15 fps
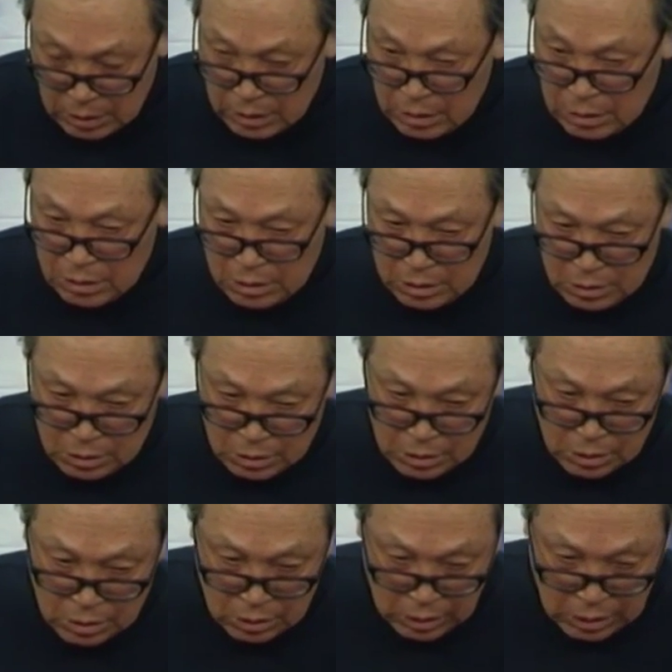그러니까 여기에서
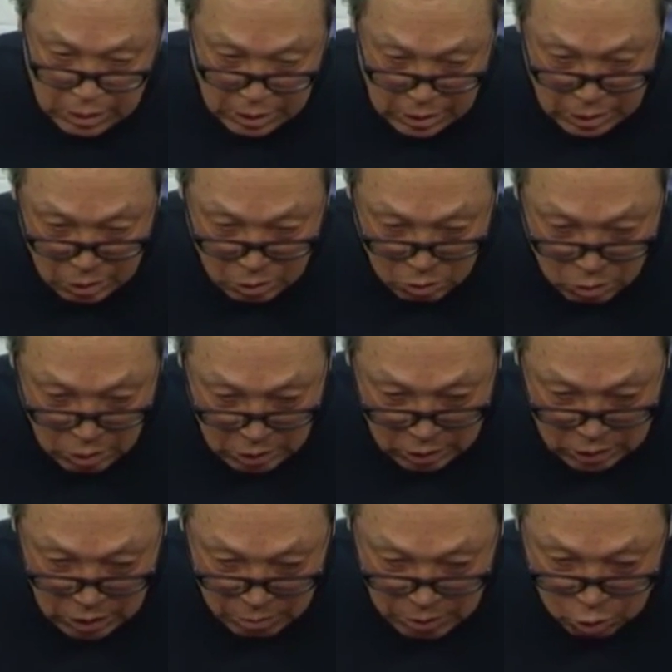이런 게 하나 있고
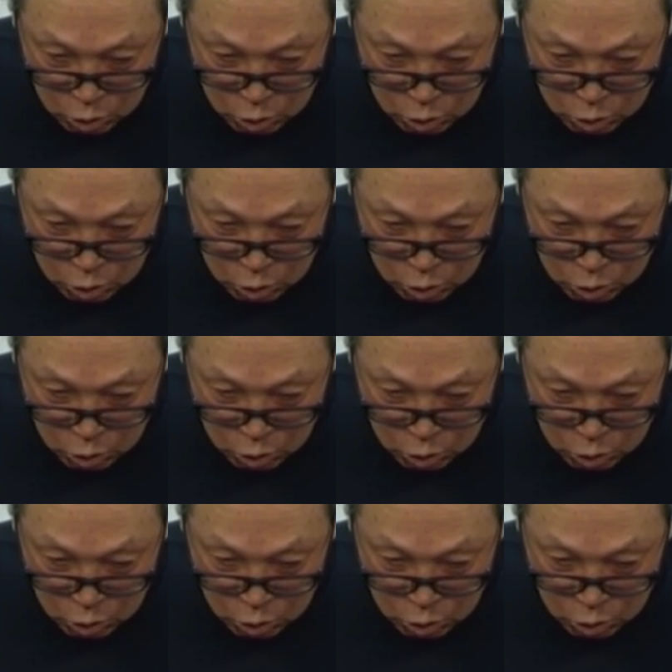그 다음에